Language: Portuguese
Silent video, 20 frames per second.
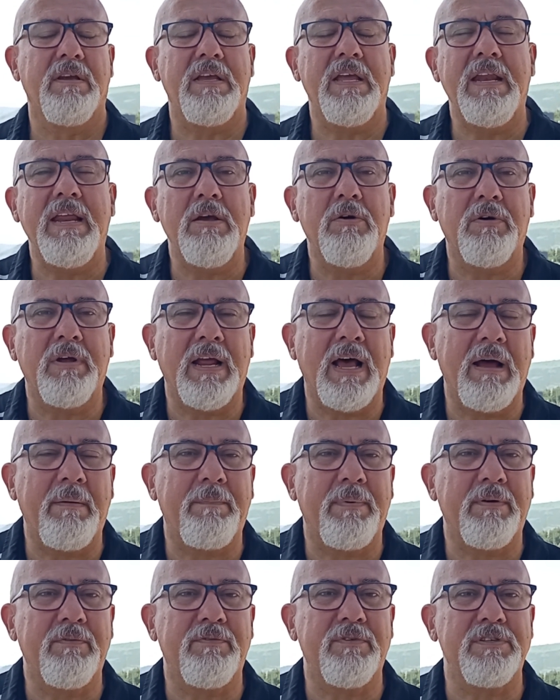Queria
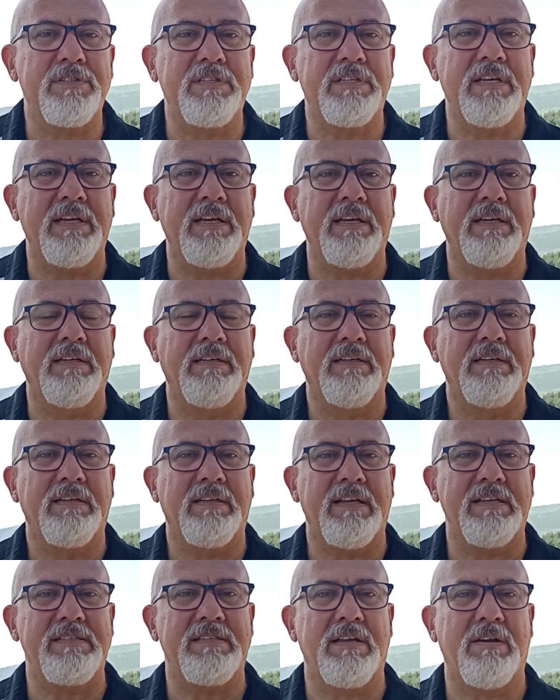orar por você
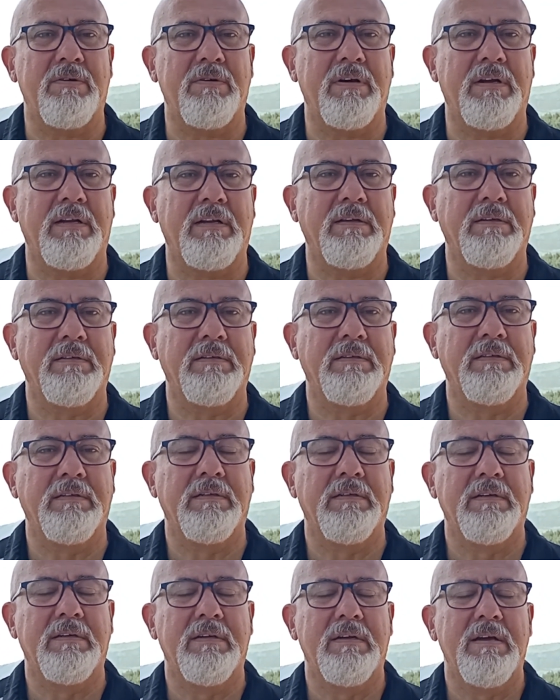nessa hora.
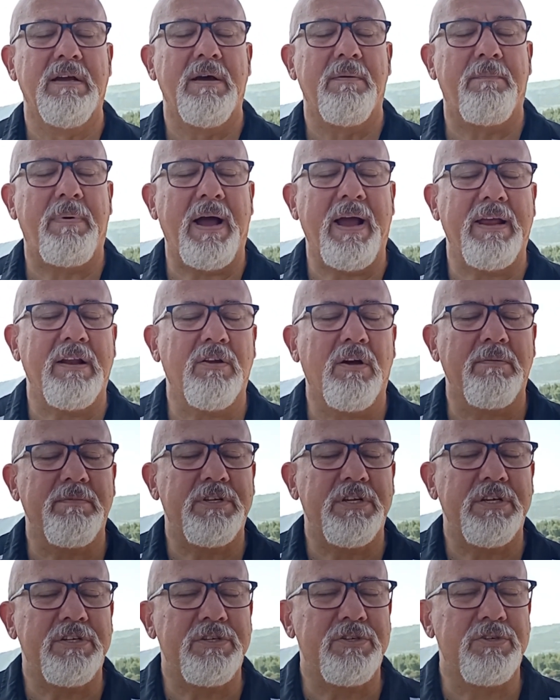Pai, em
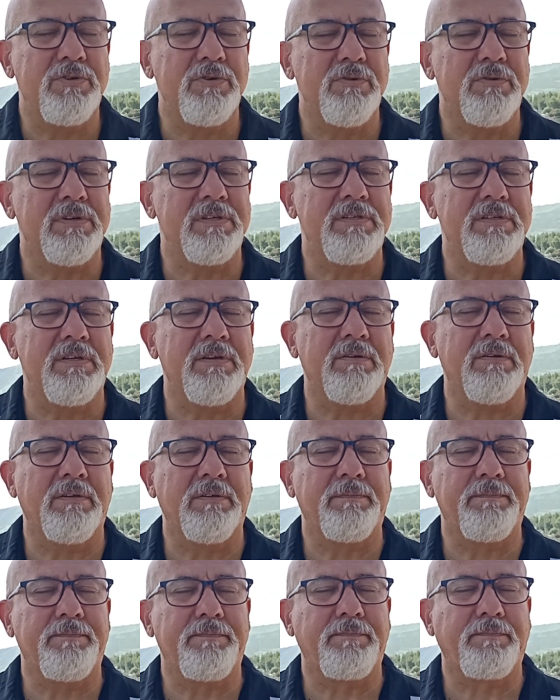nome de Yeshua,
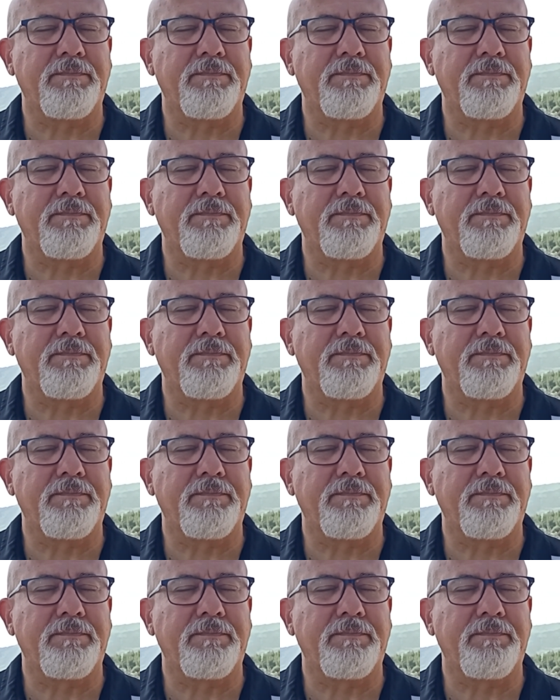Senhor.